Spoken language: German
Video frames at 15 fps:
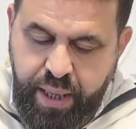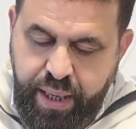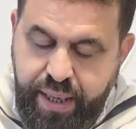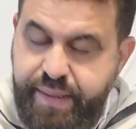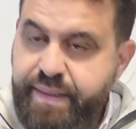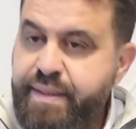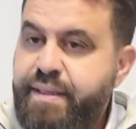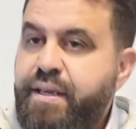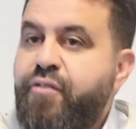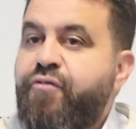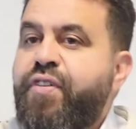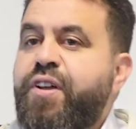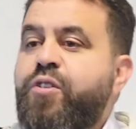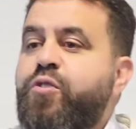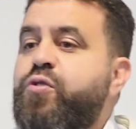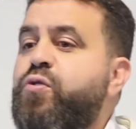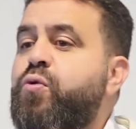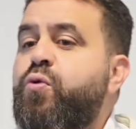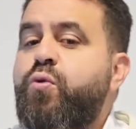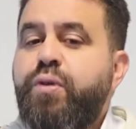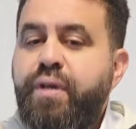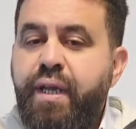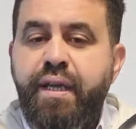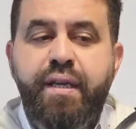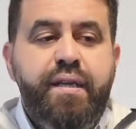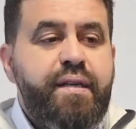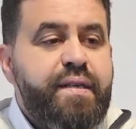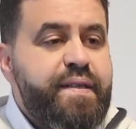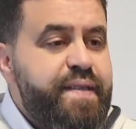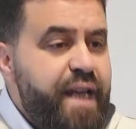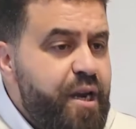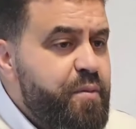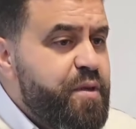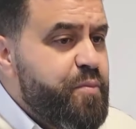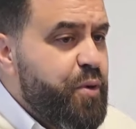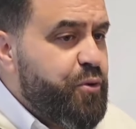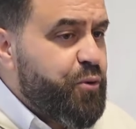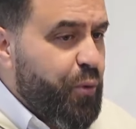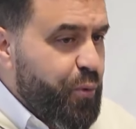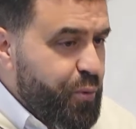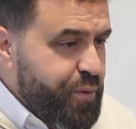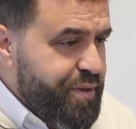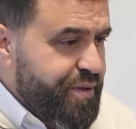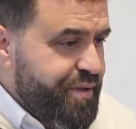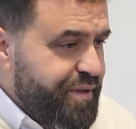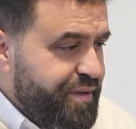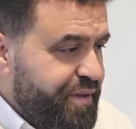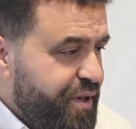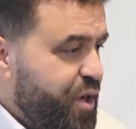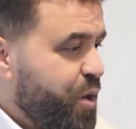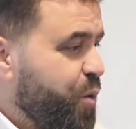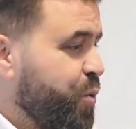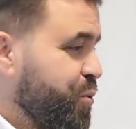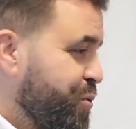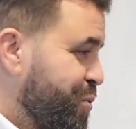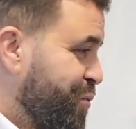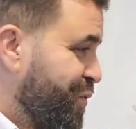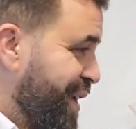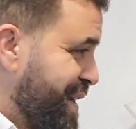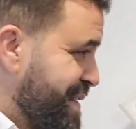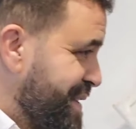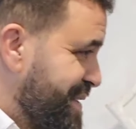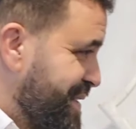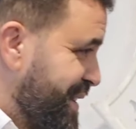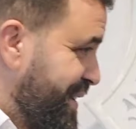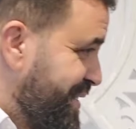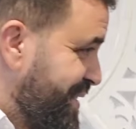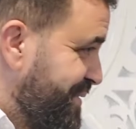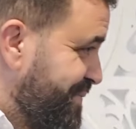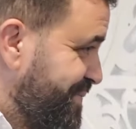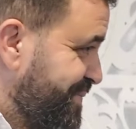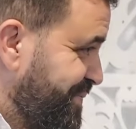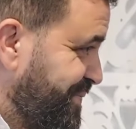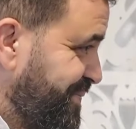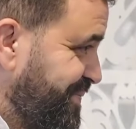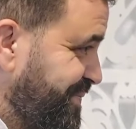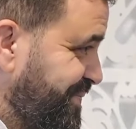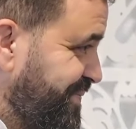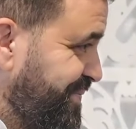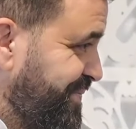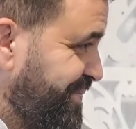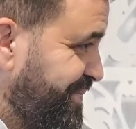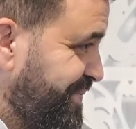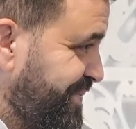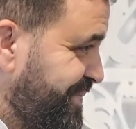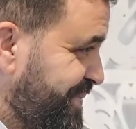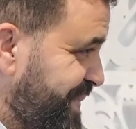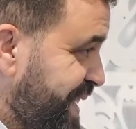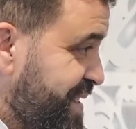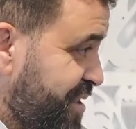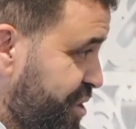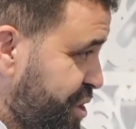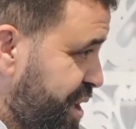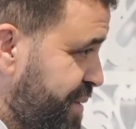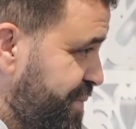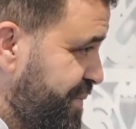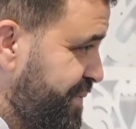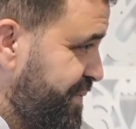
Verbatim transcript: ist wenn du dich selbst betrügst und du weißt es nicht. Ist das nicht schlimm?